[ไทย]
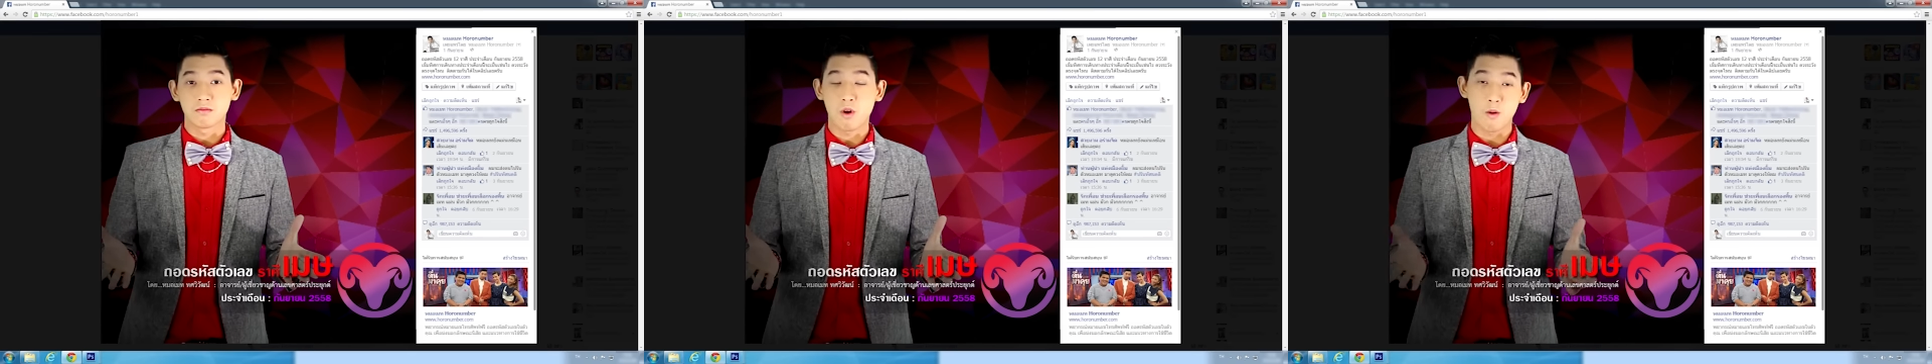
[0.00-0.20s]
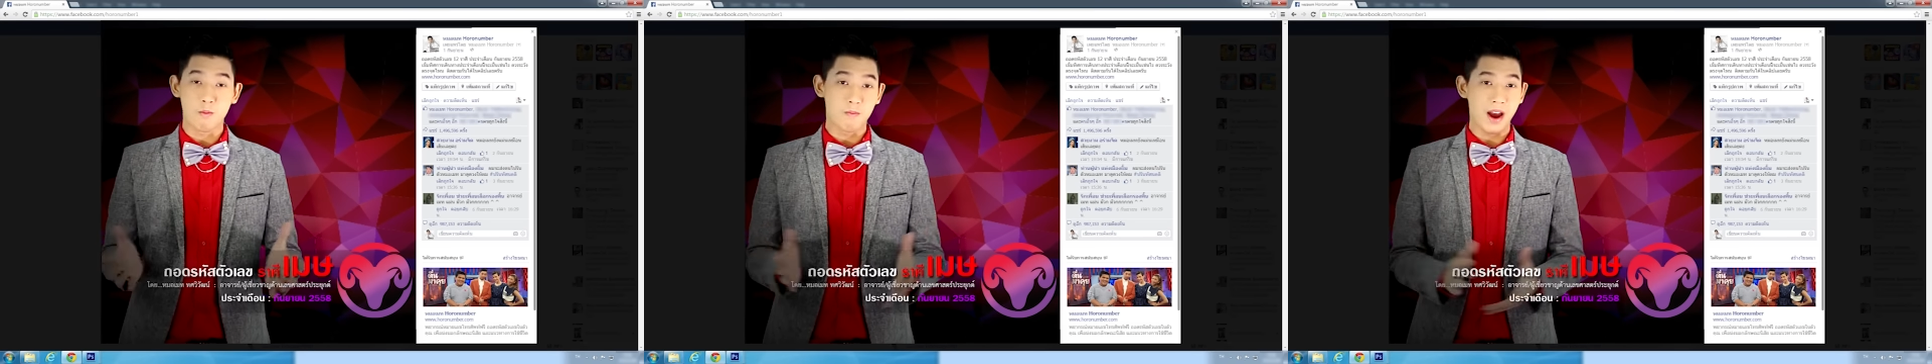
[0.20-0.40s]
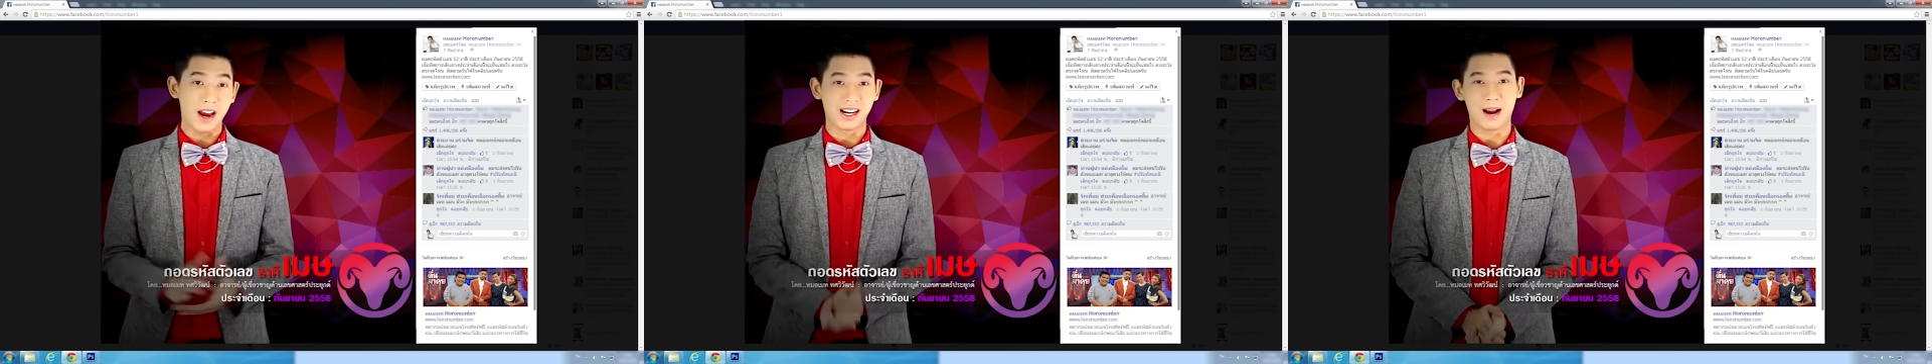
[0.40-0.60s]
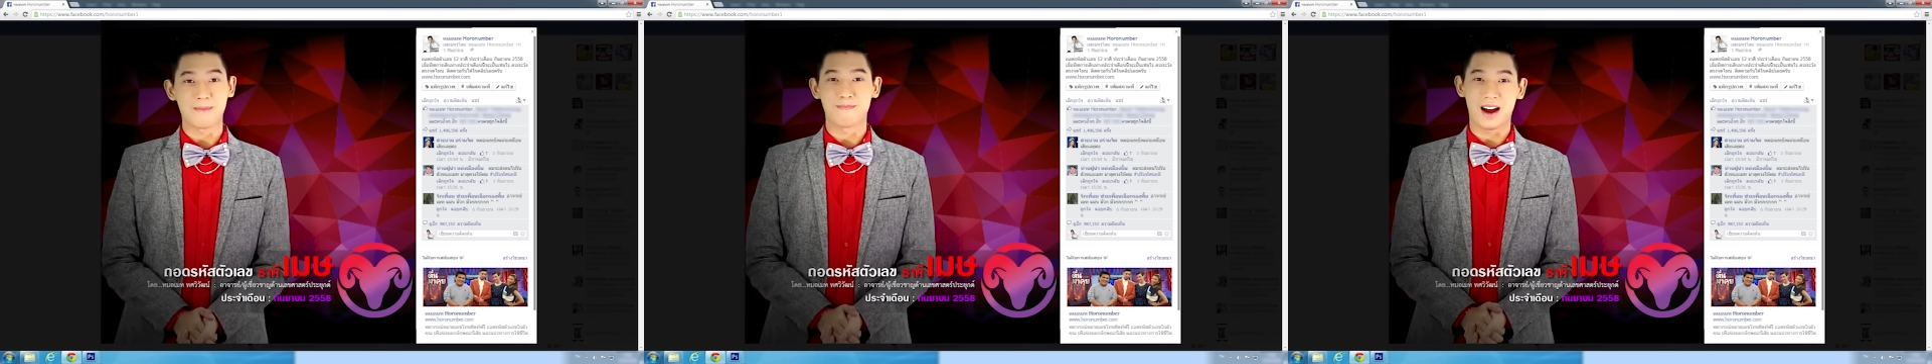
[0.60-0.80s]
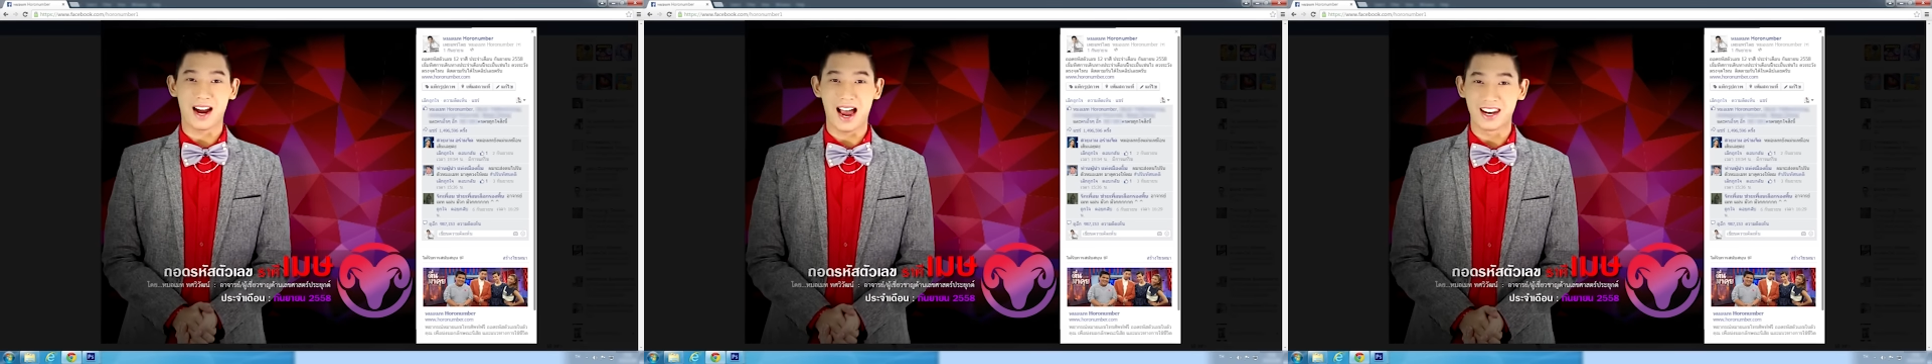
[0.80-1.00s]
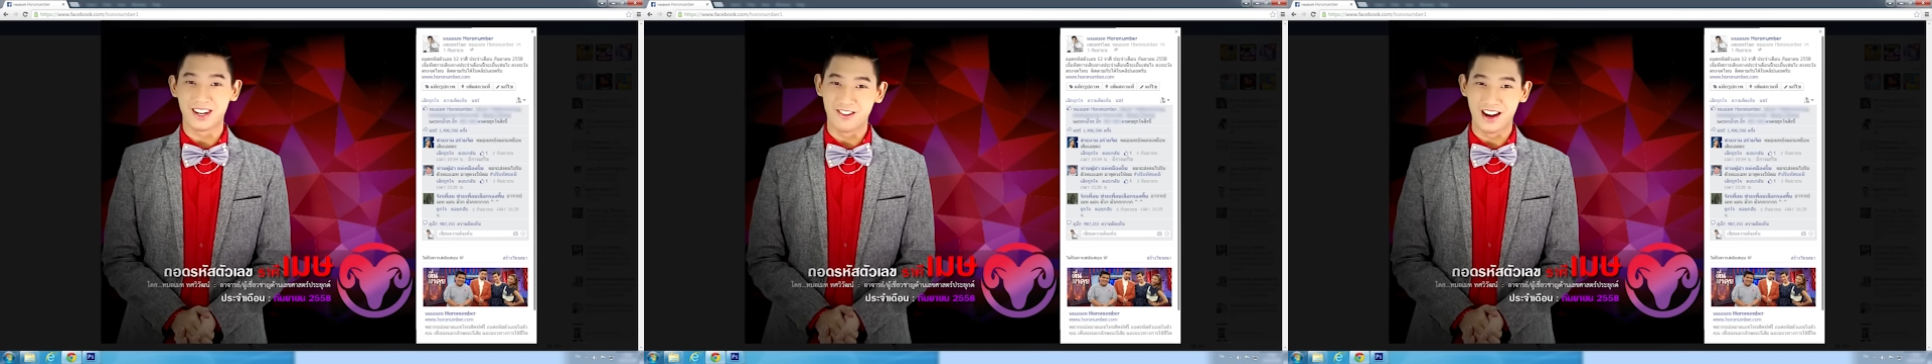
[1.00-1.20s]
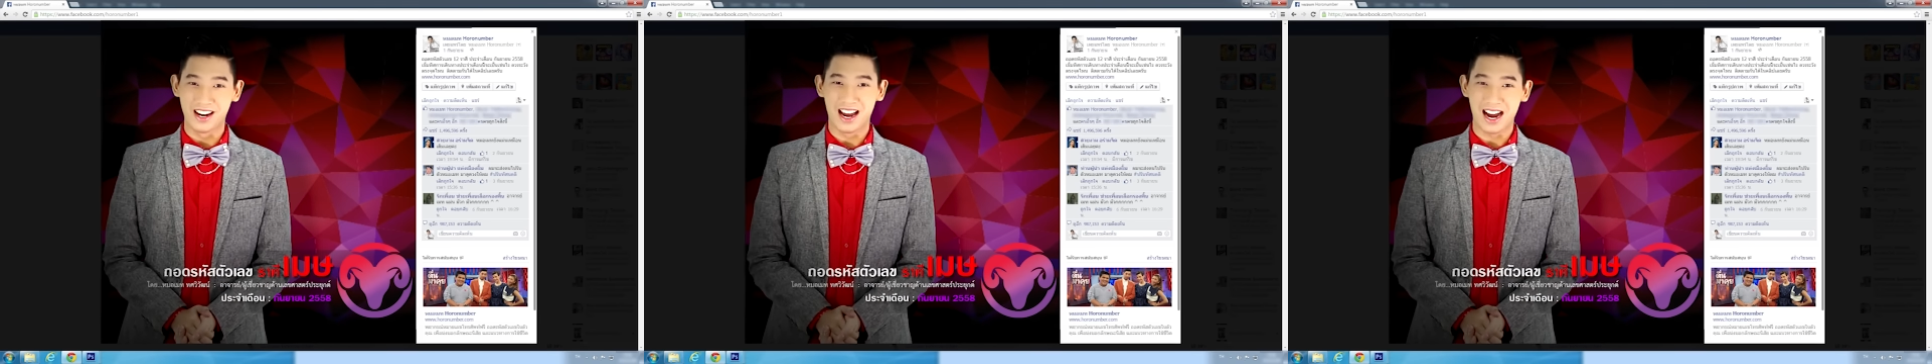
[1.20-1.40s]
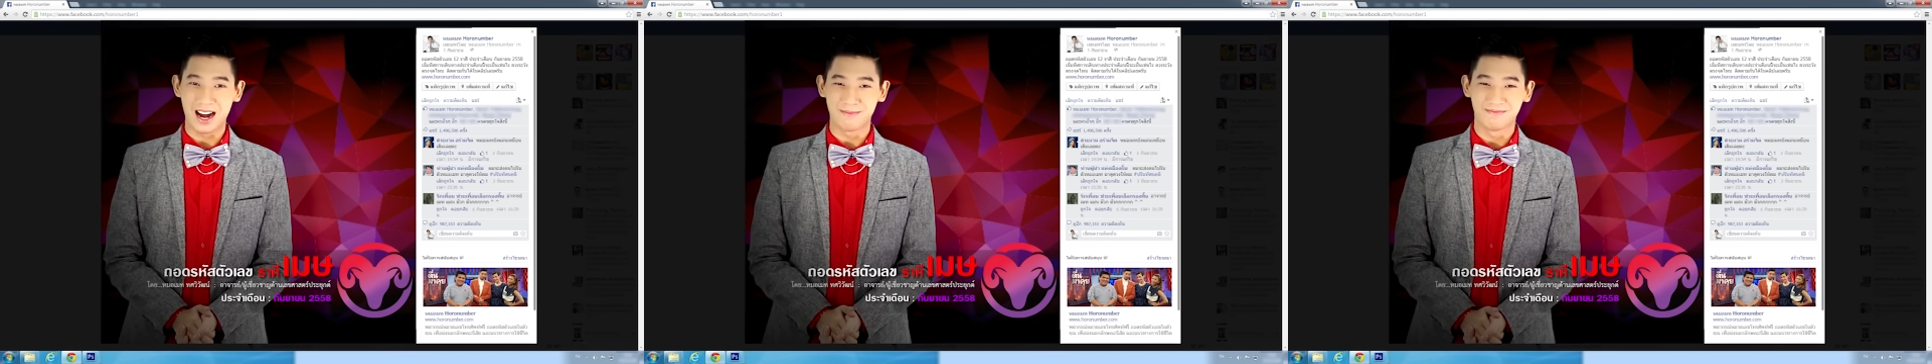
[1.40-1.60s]
ผมไม่รับประกันด้วย
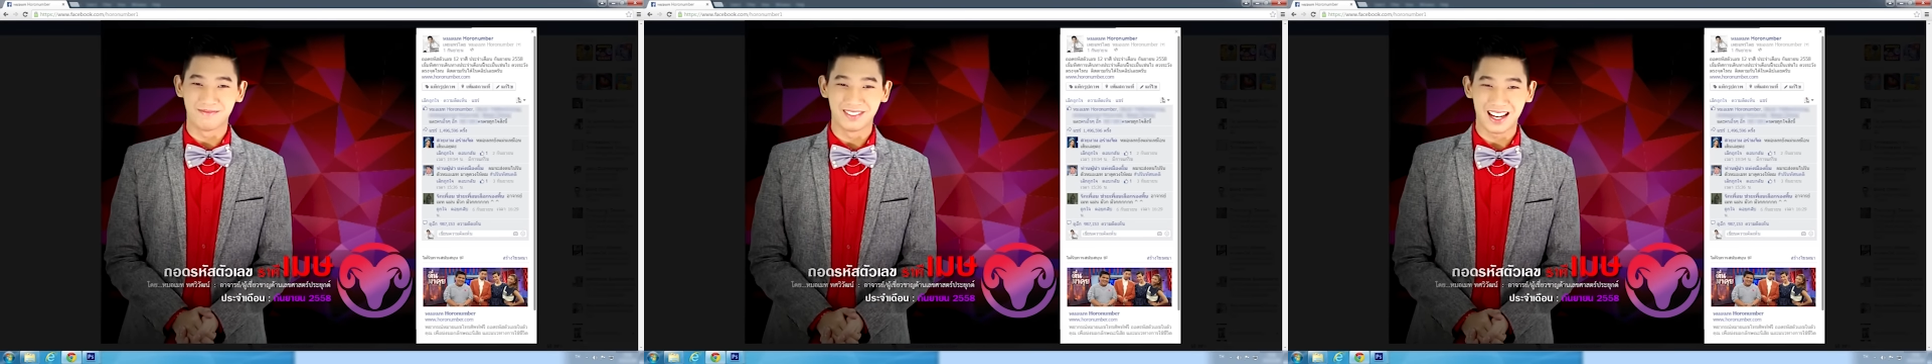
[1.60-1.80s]
นะครับ